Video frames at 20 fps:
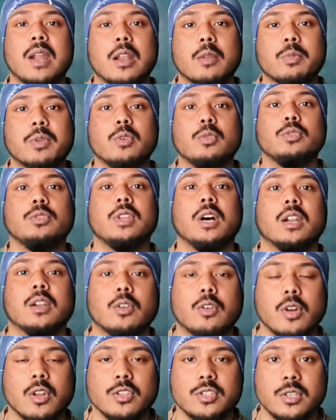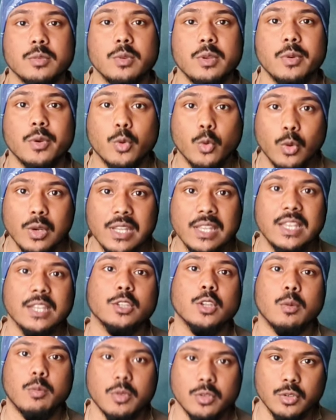মানবকে উদ্ধার করার জন্য এবং কলিকে
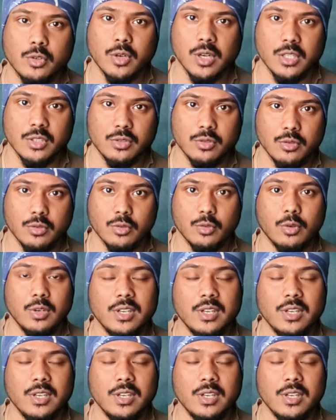দমন করার জন্য